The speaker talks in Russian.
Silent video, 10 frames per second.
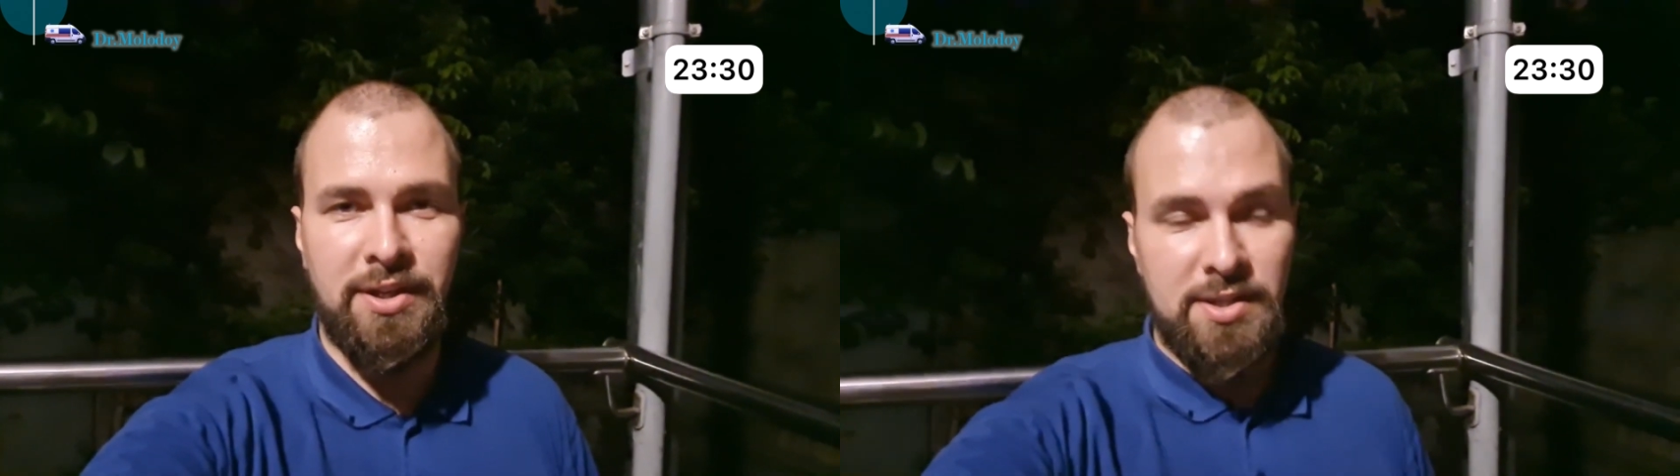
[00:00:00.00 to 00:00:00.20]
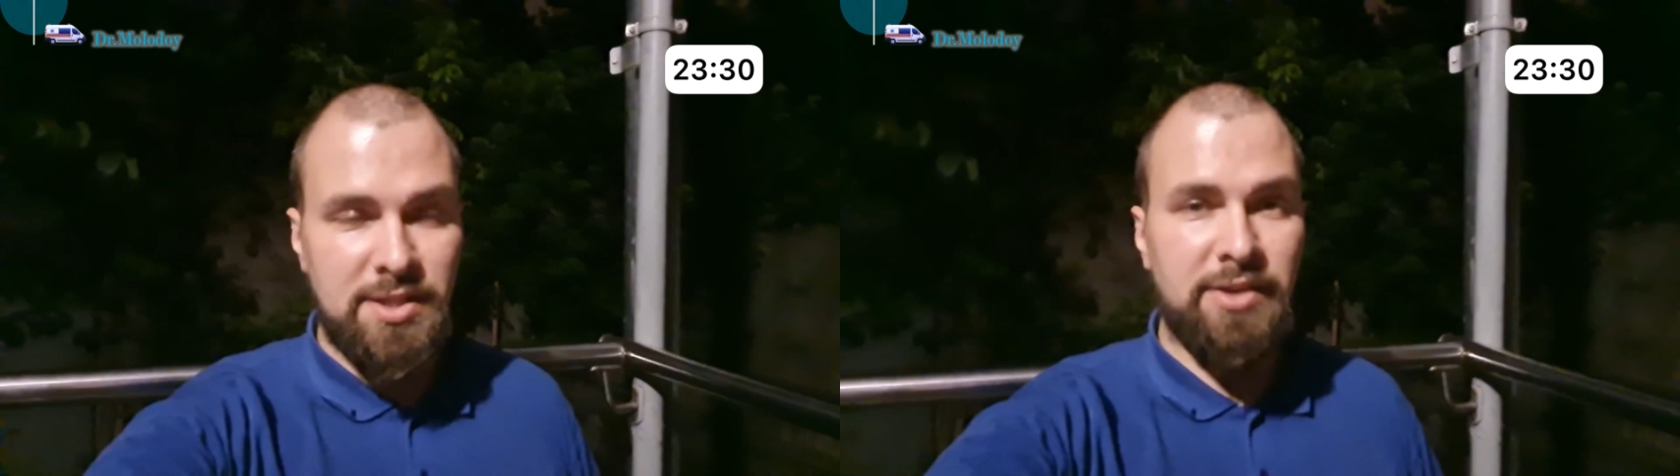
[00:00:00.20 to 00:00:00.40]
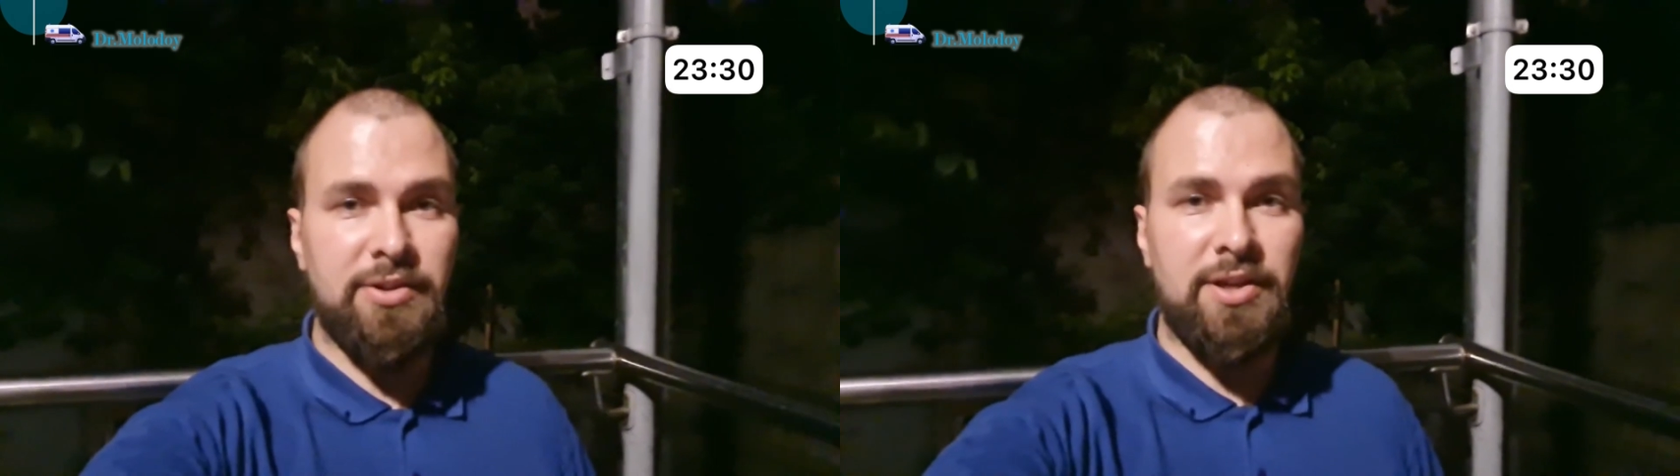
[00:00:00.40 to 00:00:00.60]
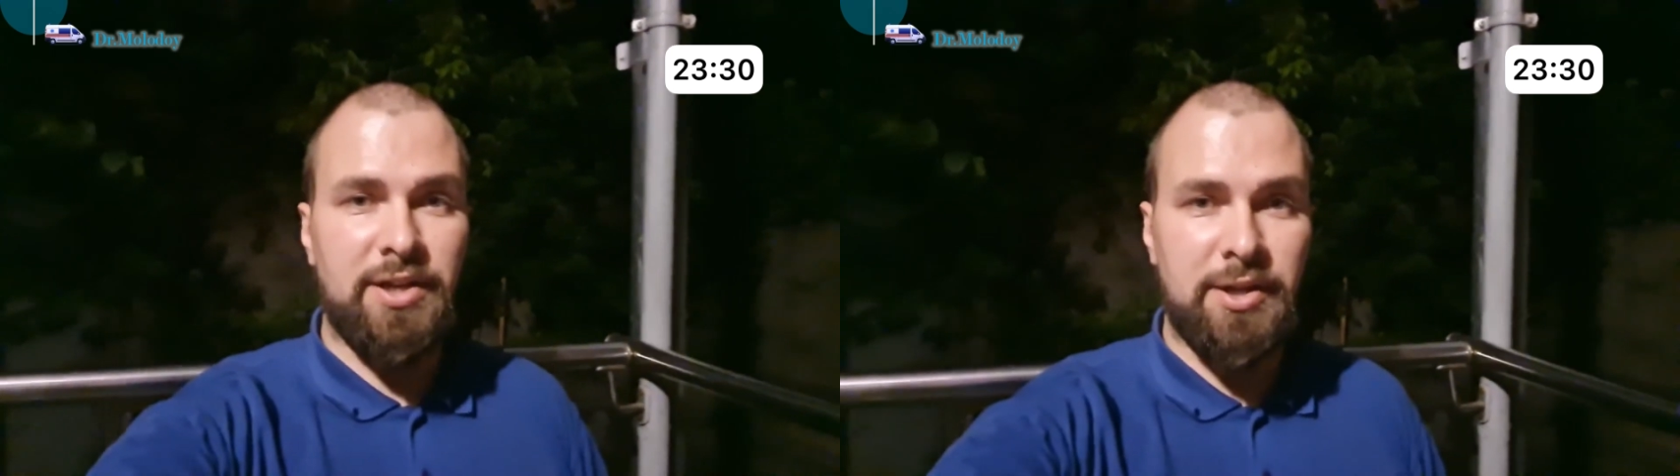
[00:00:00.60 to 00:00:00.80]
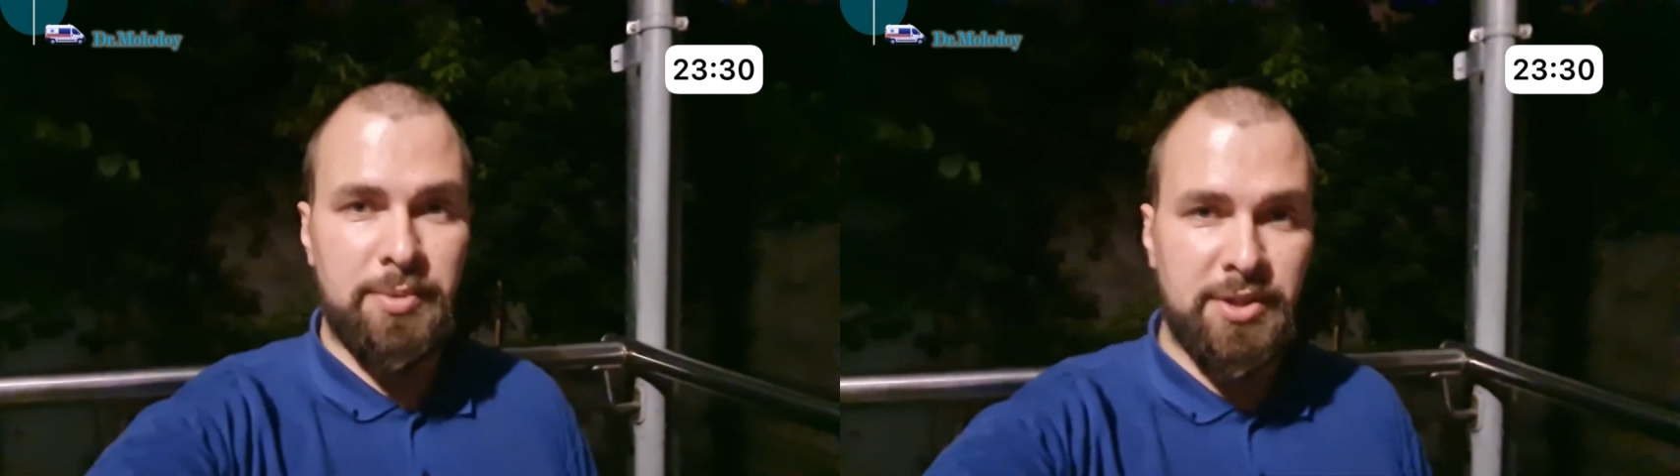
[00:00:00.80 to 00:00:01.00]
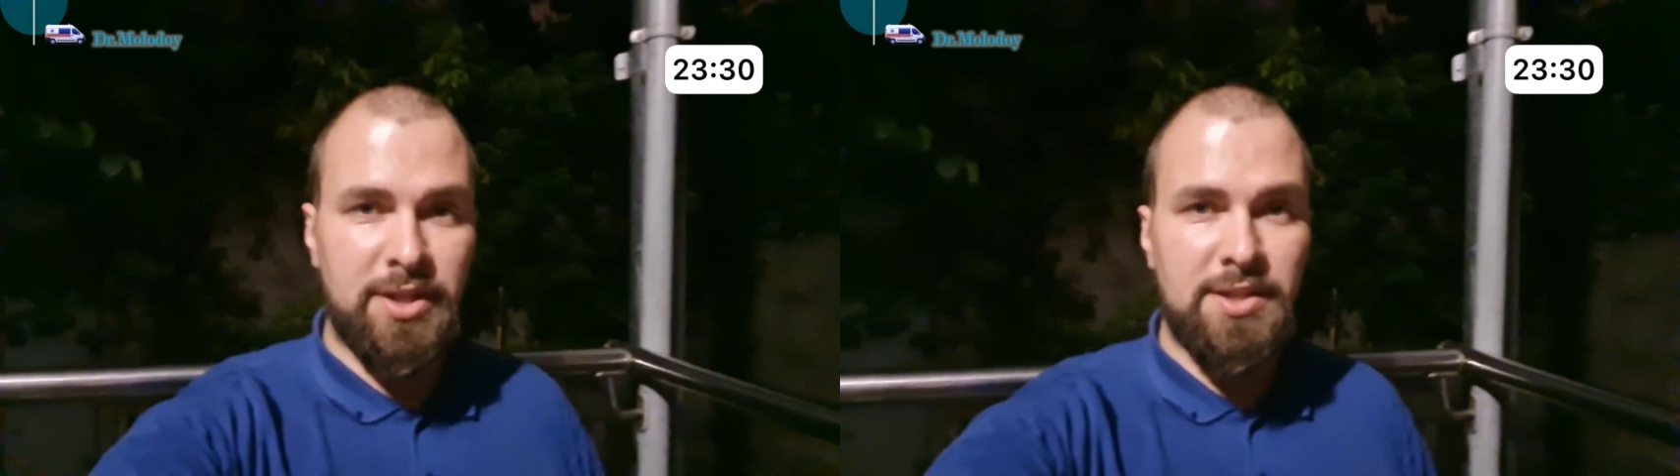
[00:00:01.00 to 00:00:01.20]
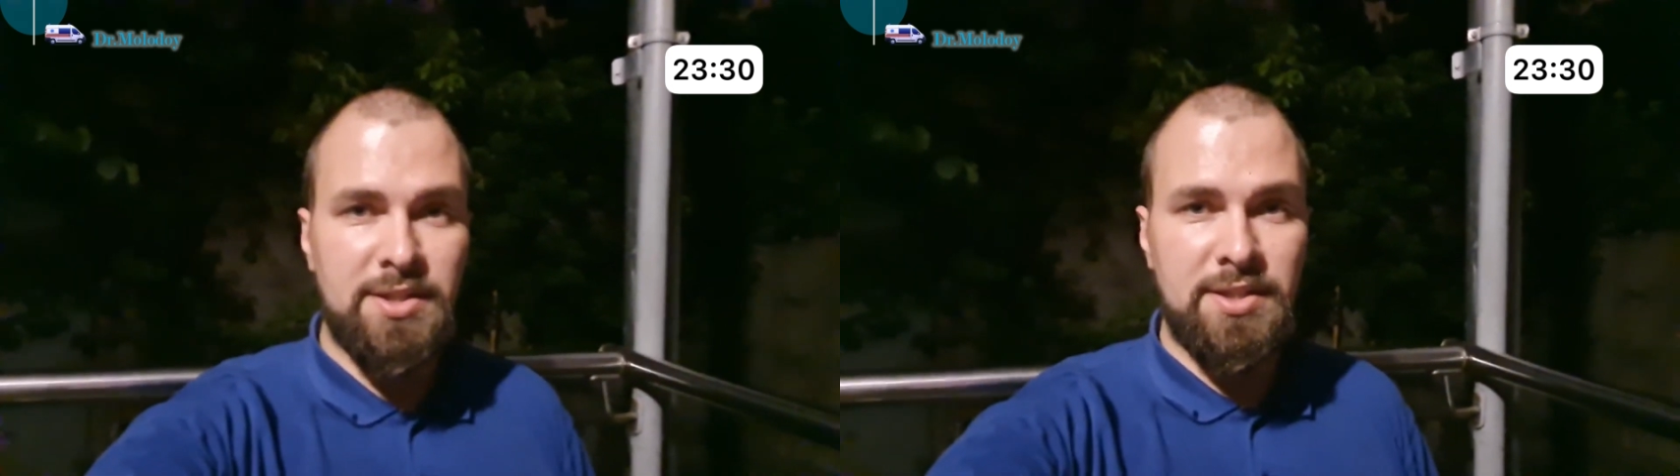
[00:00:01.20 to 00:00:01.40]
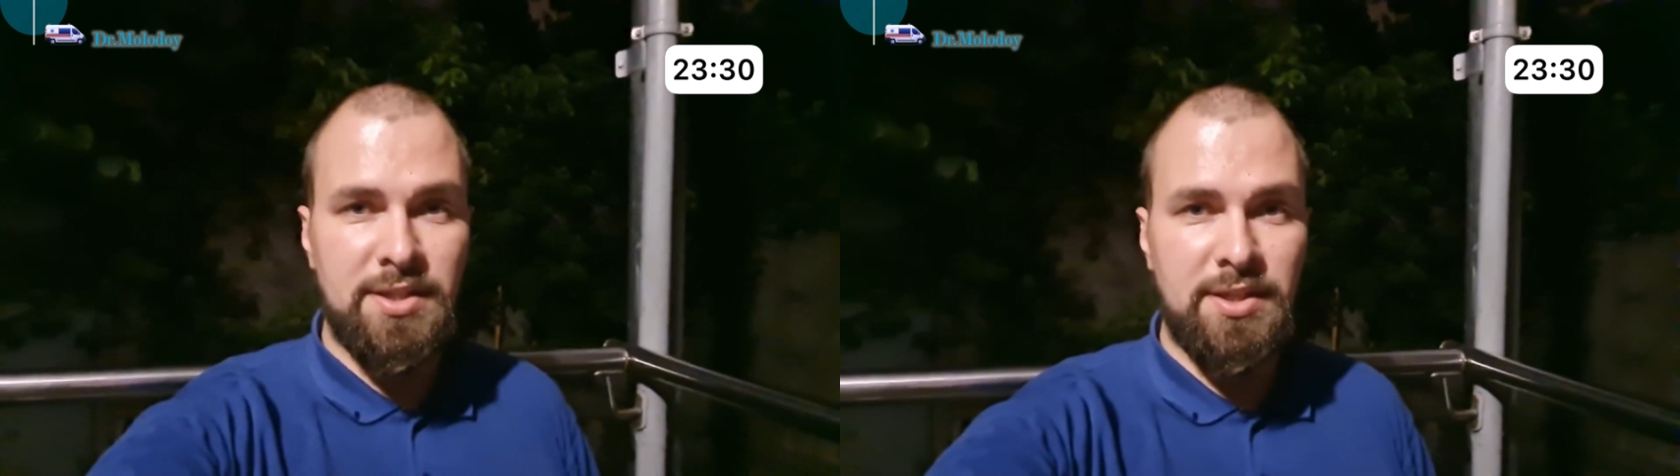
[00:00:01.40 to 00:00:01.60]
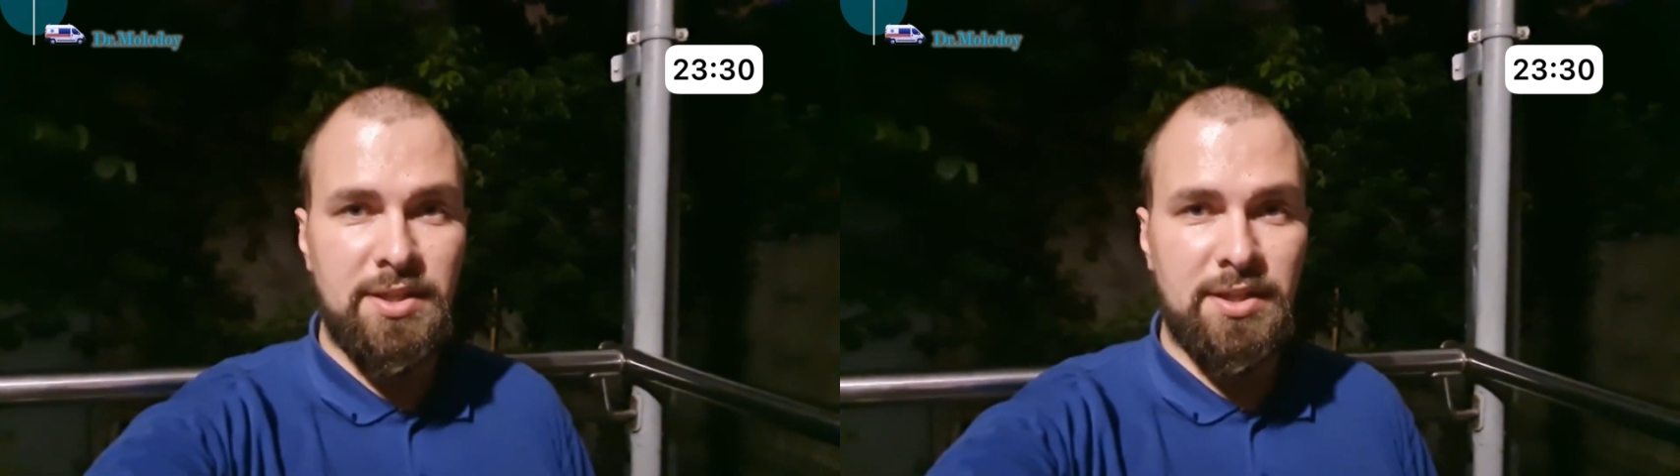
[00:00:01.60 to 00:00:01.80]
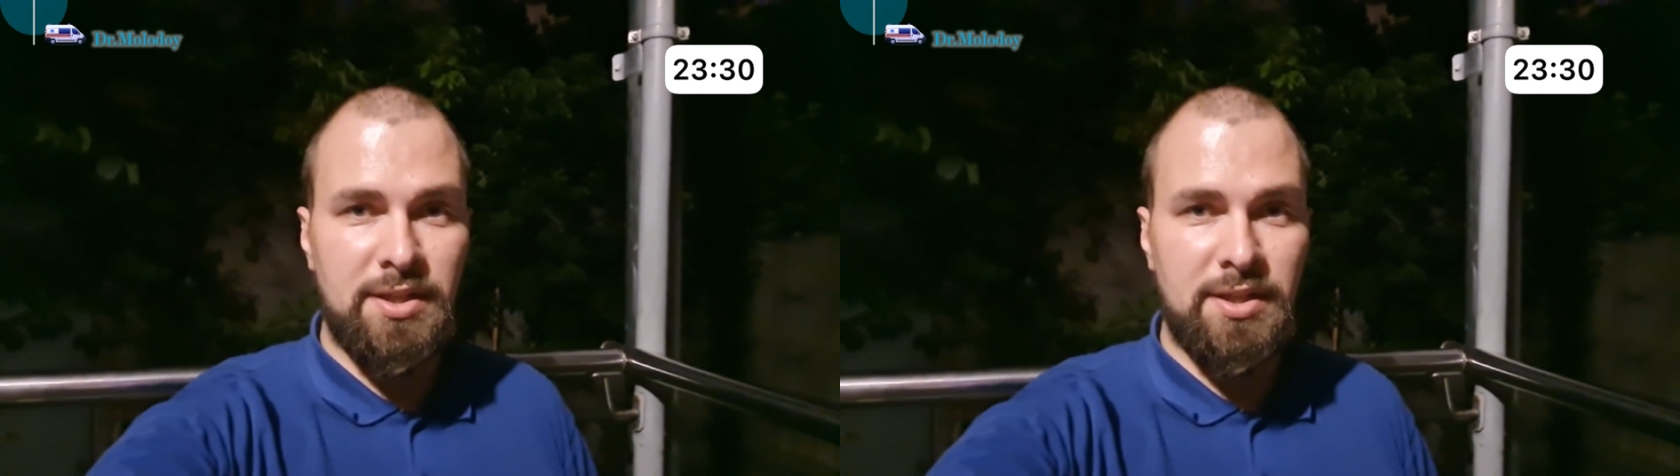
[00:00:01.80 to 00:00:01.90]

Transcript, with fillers: Оставили рекомендации,